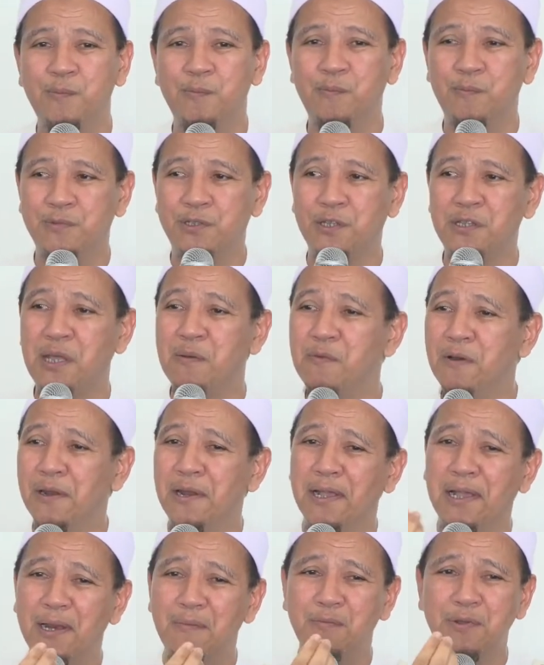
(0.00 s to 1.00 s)
Setiap
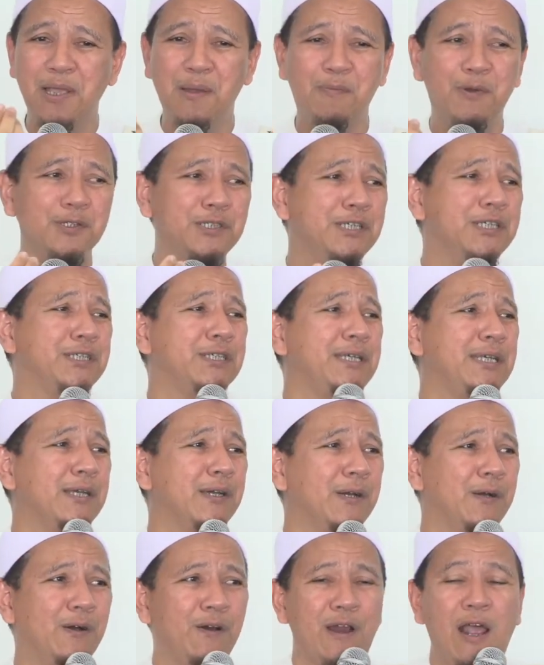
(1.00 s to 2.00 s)
orang kan punya posisi,
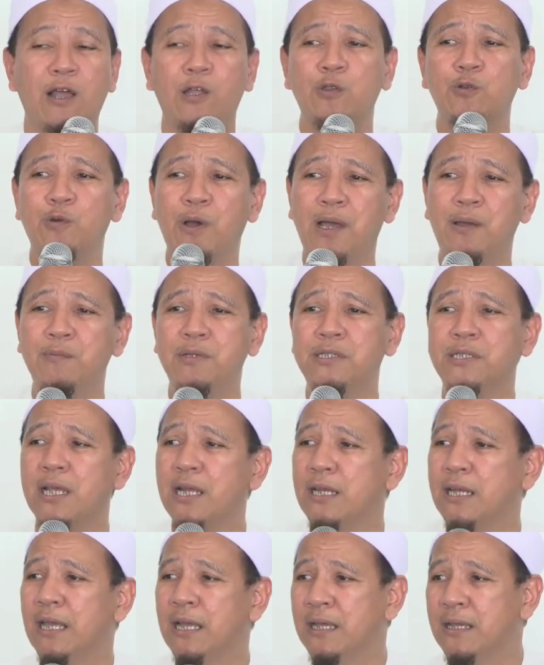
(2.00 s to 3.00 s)
orang tua
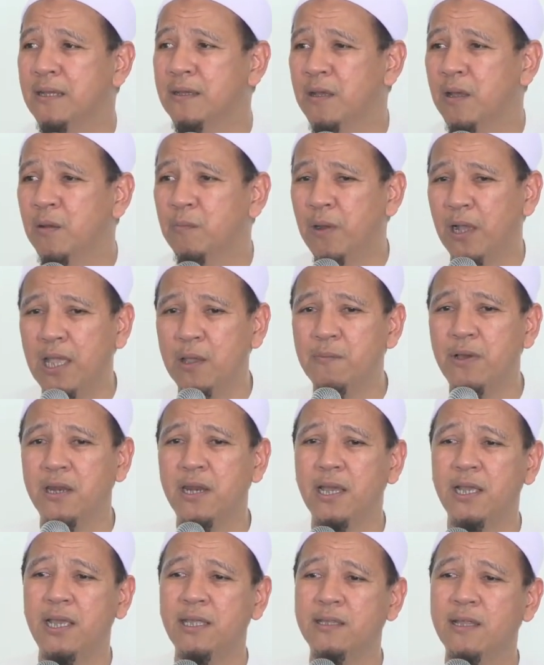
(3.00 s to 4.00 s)
misalnya.
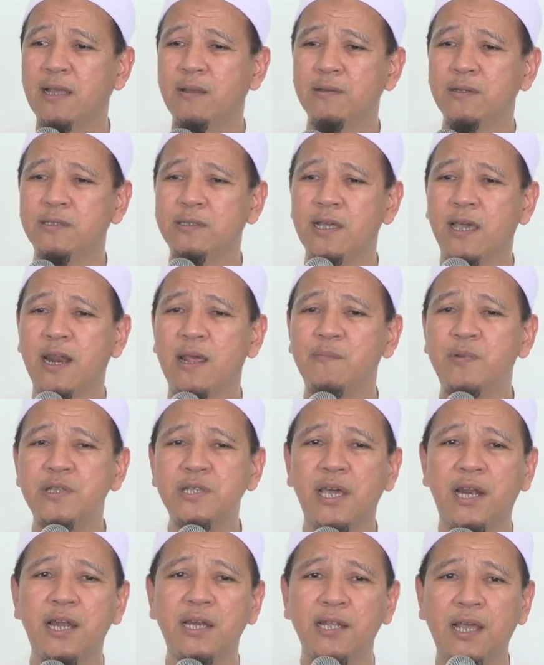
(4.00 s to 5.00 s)
Bagaimana kita cara
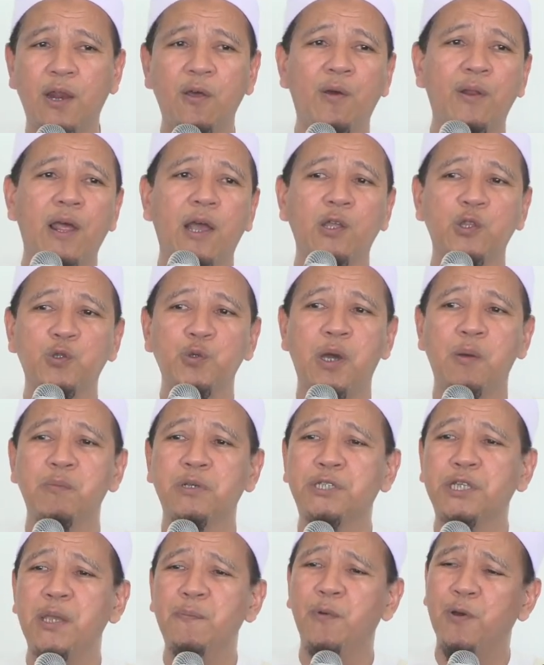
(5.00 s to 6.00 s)
bicara dengan orang tua.
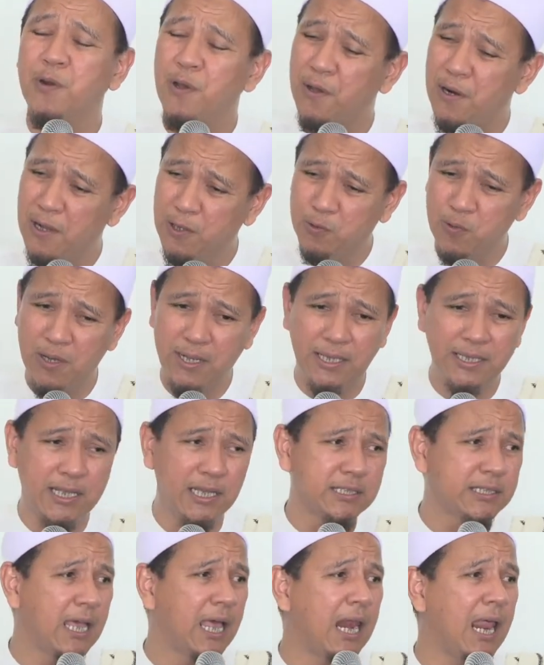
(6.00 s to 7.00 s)
Meskipun orang tua
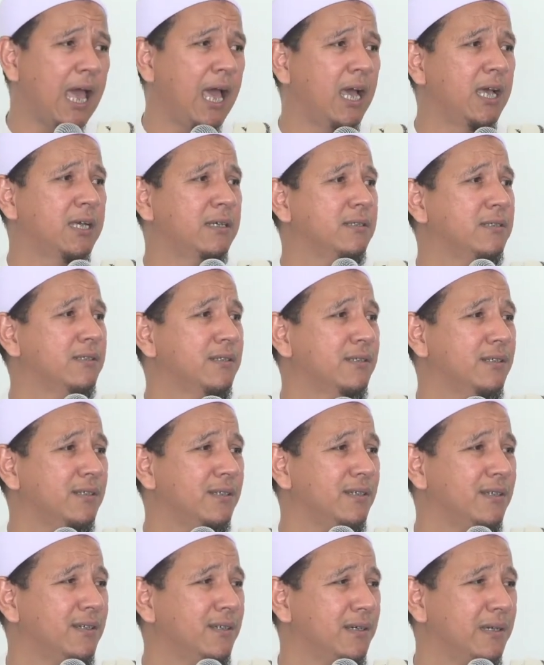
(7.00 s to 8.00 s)
kita salah.
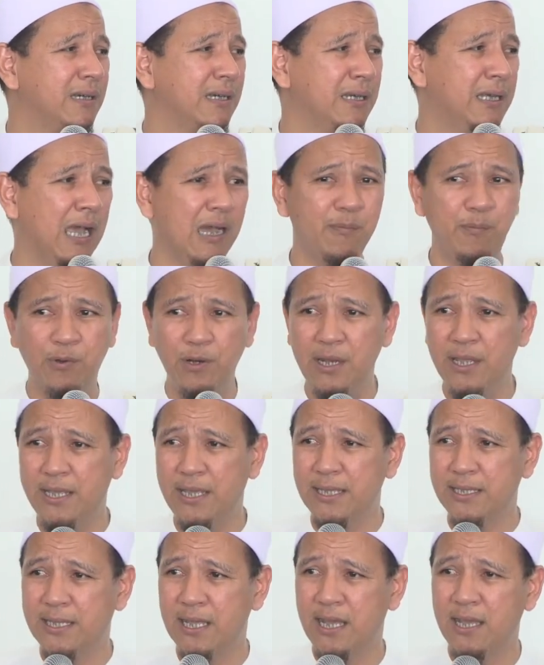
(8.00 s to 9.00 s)
Gak boleh
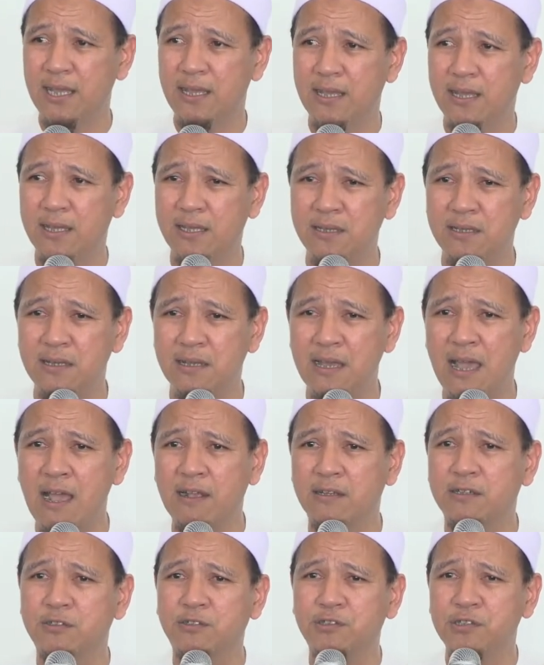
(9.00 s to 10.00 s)
kita
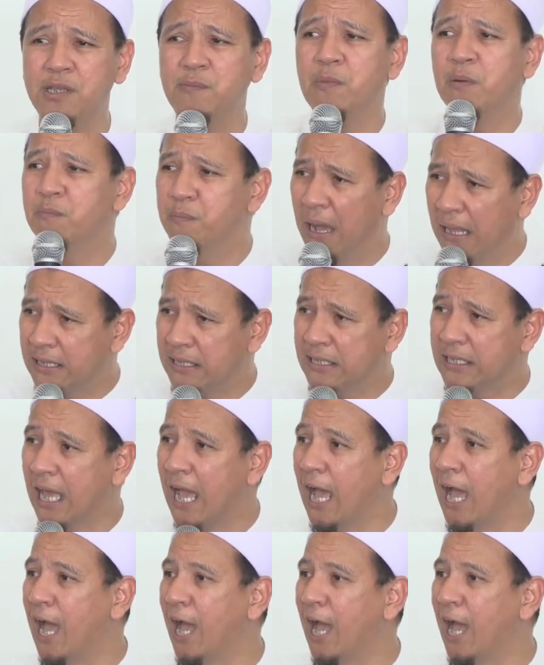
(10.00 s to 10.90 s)
aksi membantah.